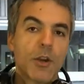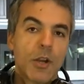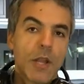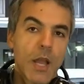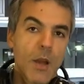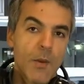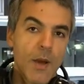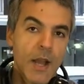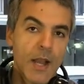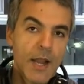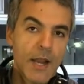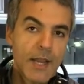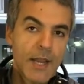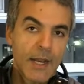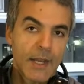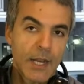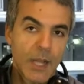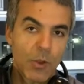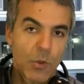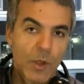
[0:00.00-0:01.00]
es la baja en la
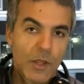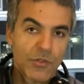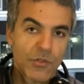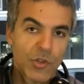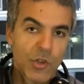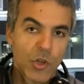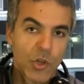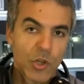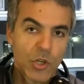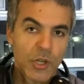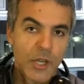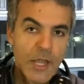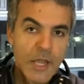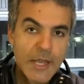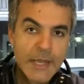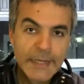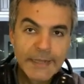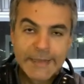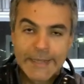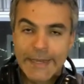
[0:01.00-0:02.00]
graduación
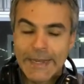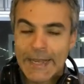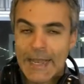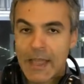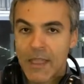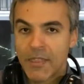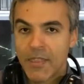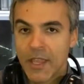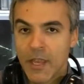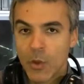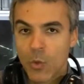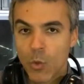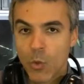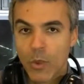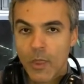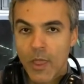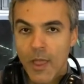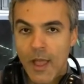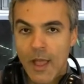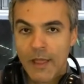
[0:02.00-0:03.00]
de la
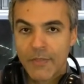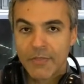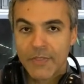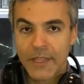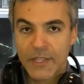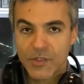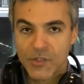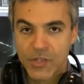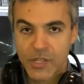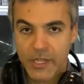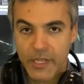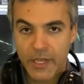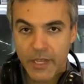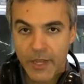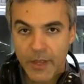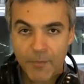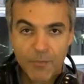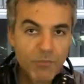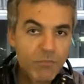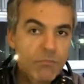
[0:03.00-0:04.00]
deuda de
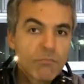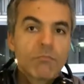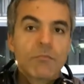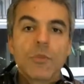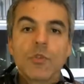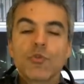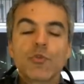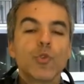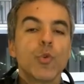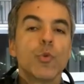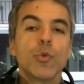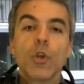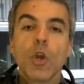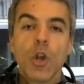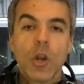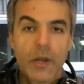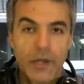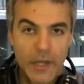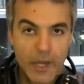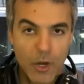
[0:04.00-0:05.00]
Chile subió
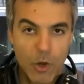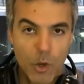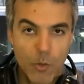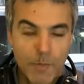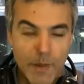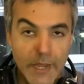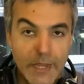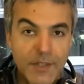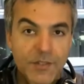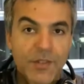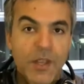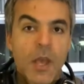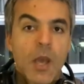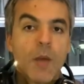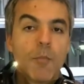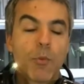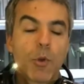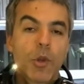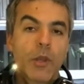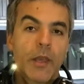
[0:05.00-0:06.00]
el riesgo país.
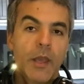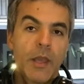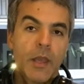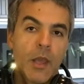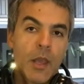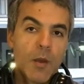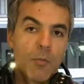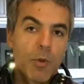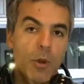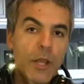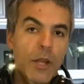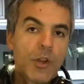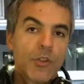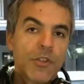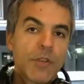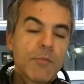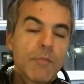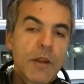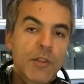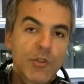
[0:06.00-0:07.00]
¿Por qué? Porque los
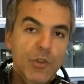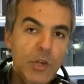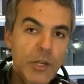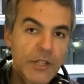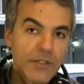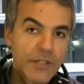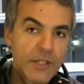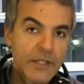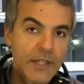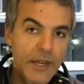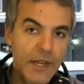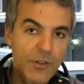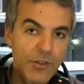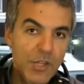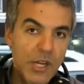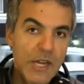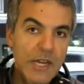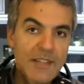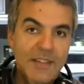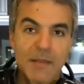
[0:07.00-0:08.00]
inversores
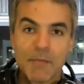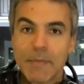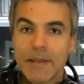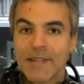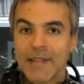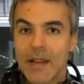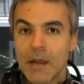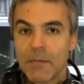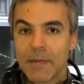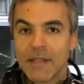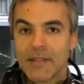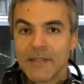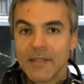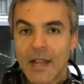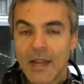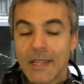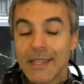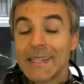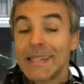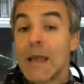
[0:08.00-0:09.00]
internacionales empiezan a
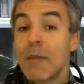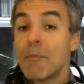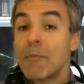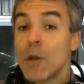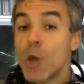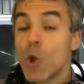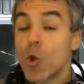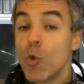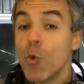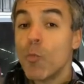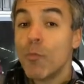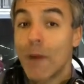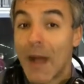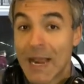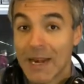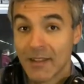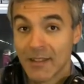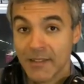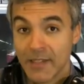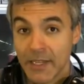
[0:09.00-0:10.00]
pensar y a
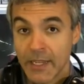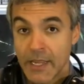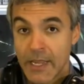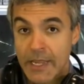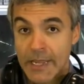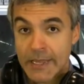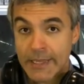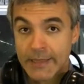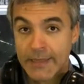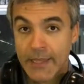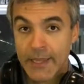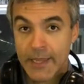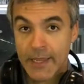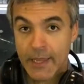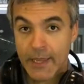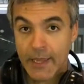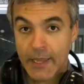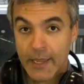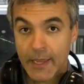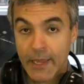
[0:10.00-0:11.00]
preocuparse de
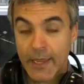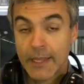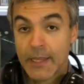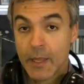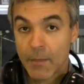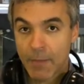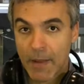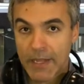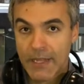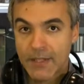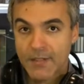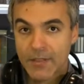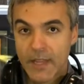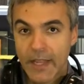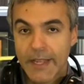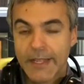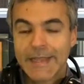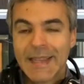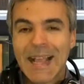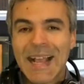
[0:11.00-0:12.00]
que este país
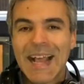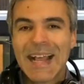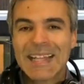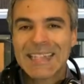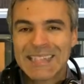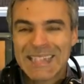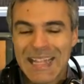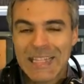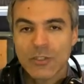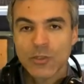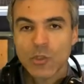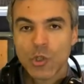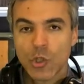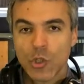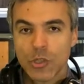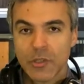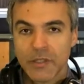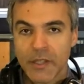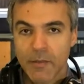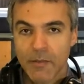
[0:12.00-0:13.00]
está
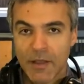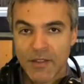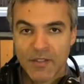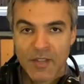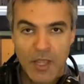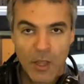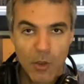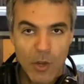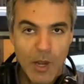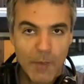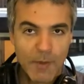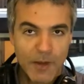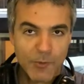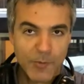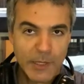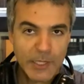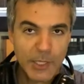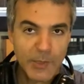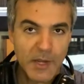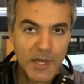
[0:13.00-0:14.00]
gastando demasiado. La
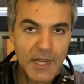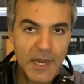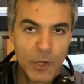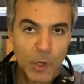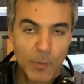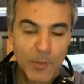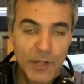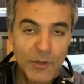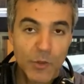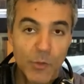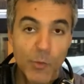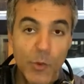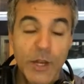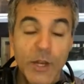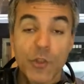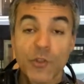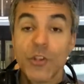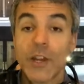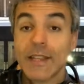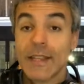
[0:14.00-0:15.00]
perspectiva en largo plazo puede
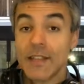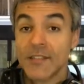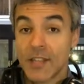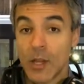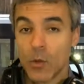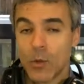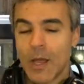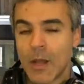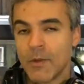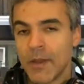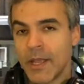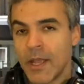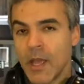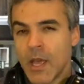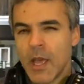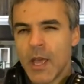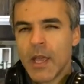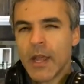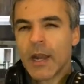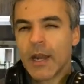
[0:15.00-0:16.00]
no ser tan saludable.
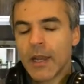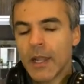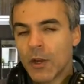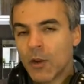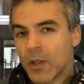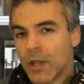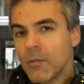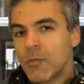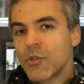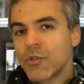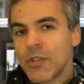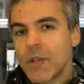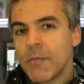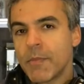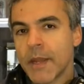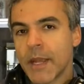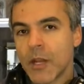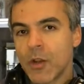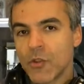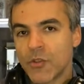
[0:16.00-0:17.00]
Y recordemos
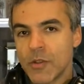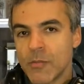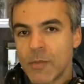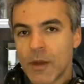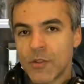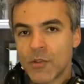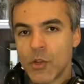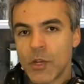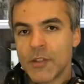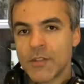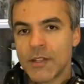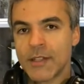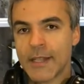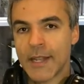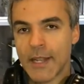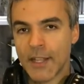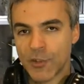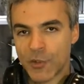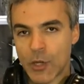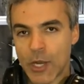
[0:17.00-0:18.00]
siempre que los inversores
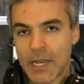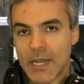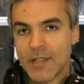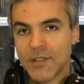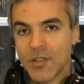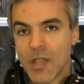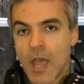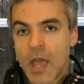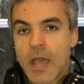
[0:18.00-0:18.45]
internacionales